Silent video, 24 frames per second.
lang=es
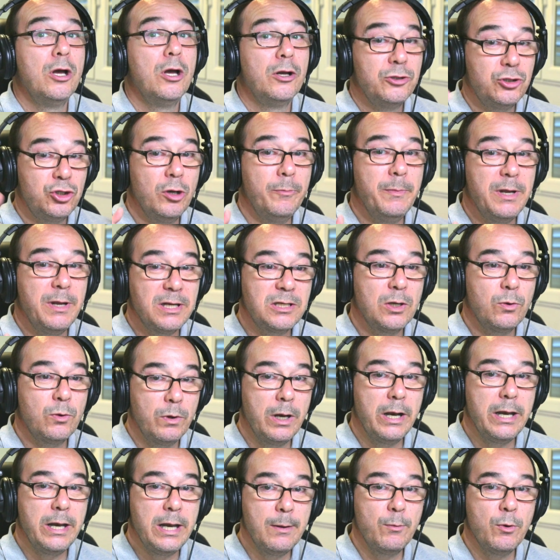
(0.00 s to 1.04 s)
Yo me
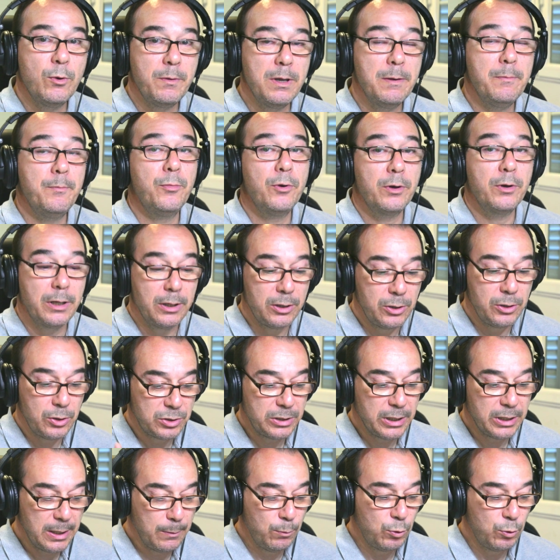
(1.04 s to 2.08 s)
aseguraría muy bien, porque yo
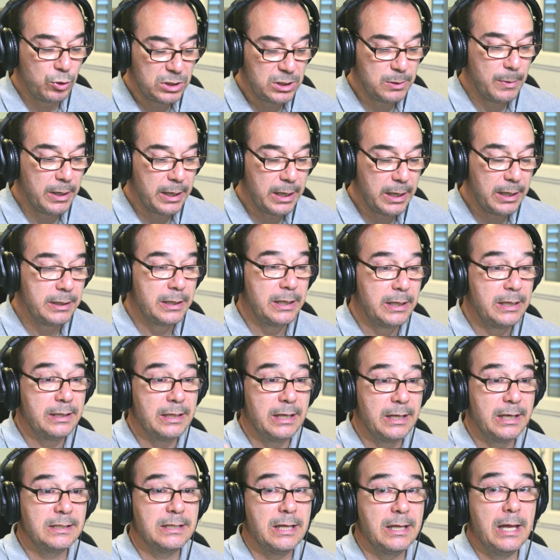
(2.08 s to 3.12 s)
sé que hay muchísima gente
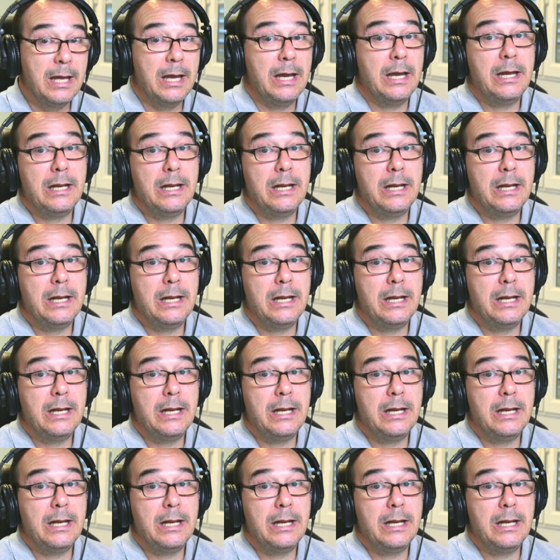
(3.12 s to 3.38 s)
interesada